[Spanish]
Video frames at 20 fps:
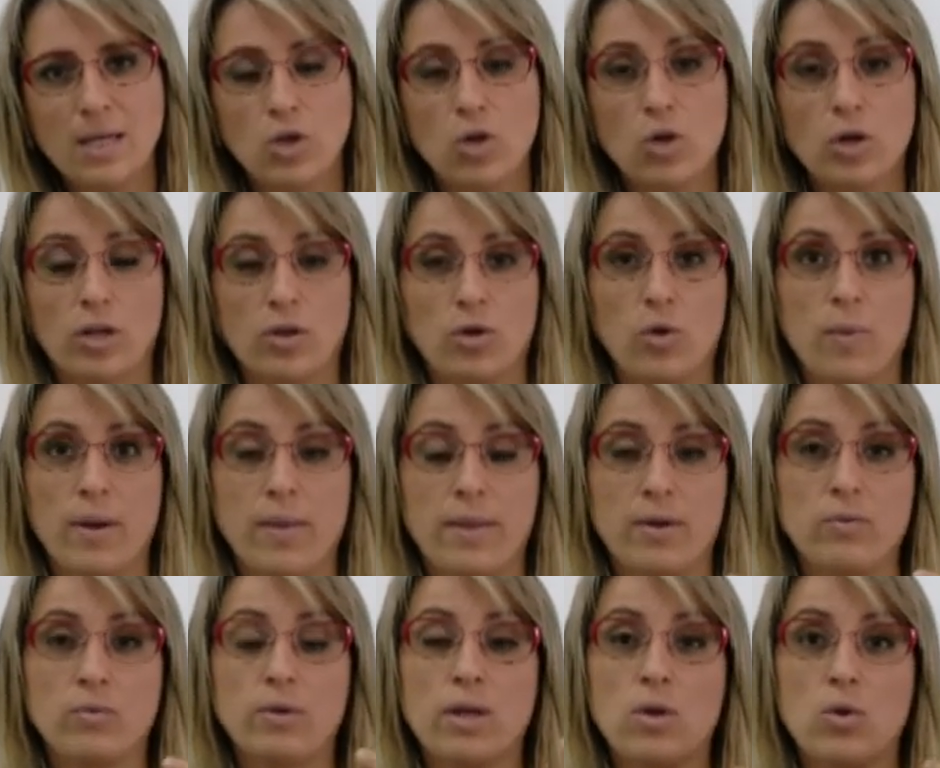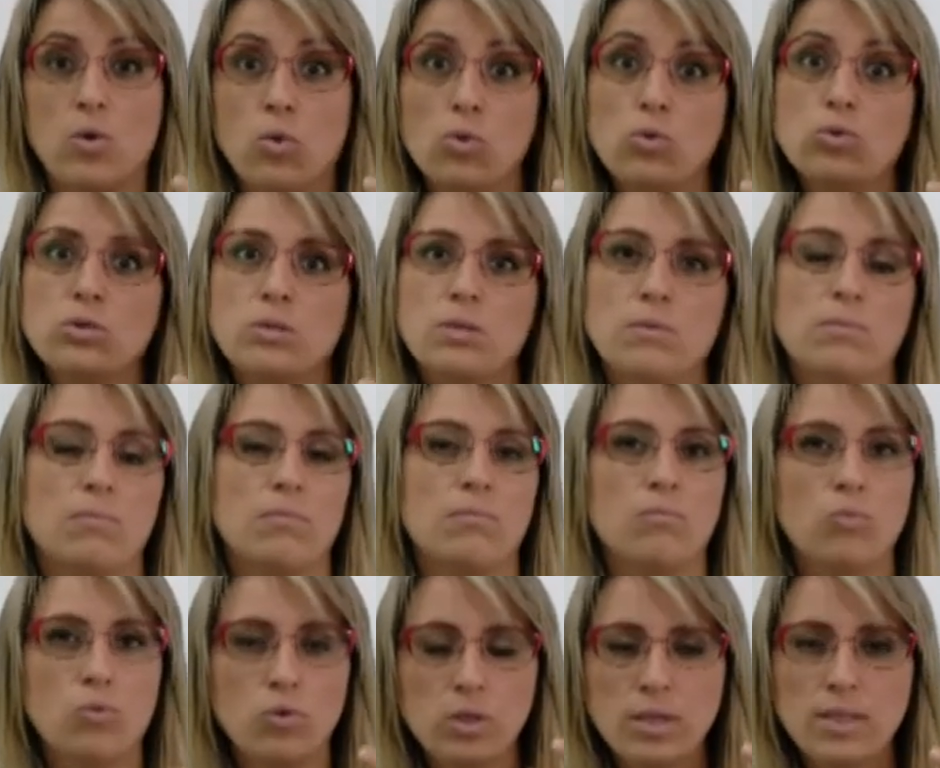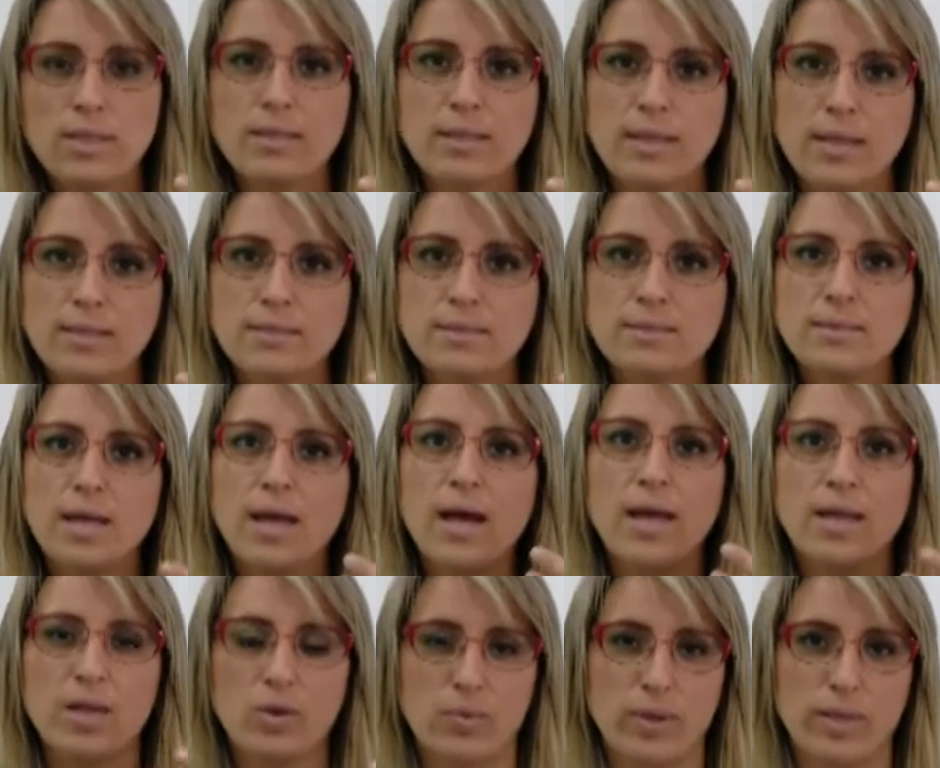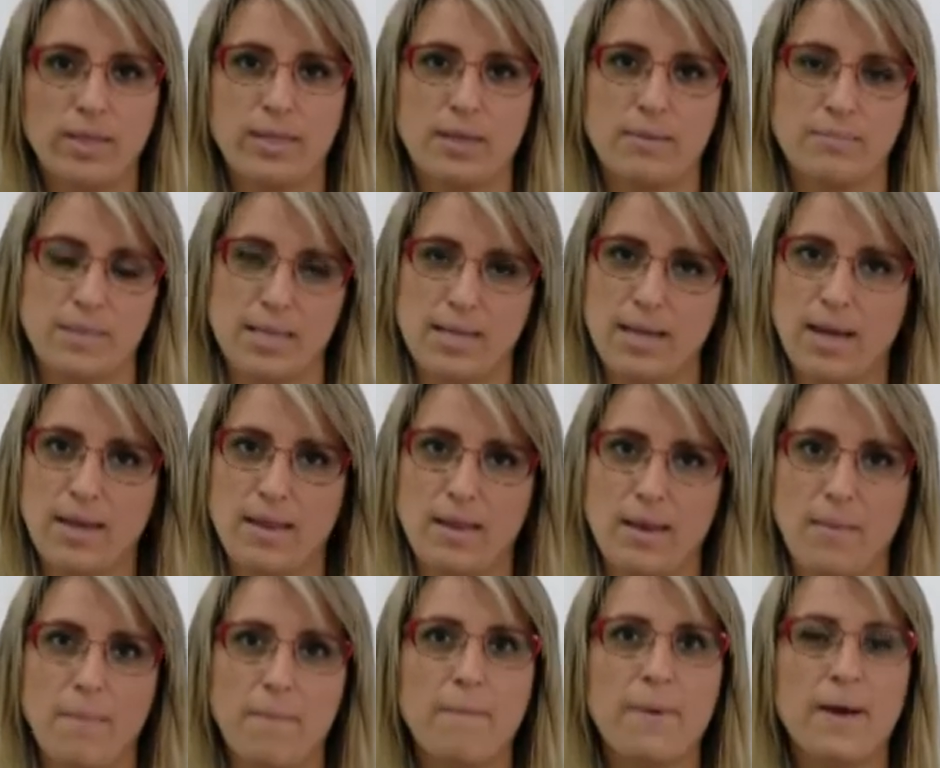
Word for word: lo que nos va a dar una luz muy intensa en nuestra mirada,